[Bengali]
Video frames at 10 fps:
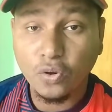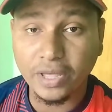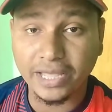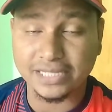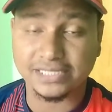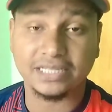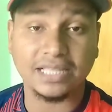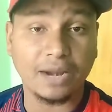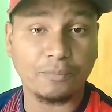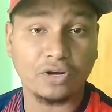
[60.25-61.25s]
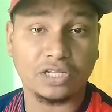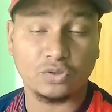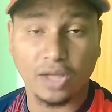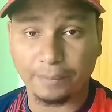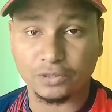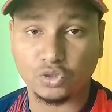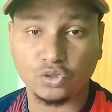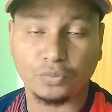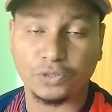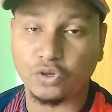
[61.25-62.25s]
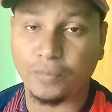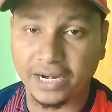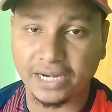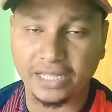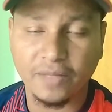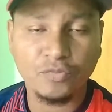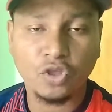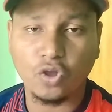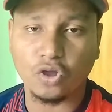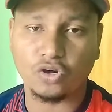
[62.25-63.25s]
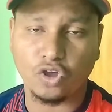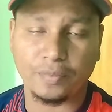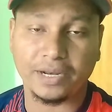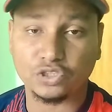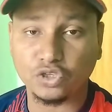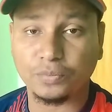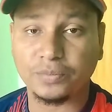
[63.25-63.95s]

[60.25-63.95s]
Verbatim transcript: হয়ে গেছে তারপরে কিন্তু আপনি ছোট ভিডিও বানালে কখনই হবে না ছোট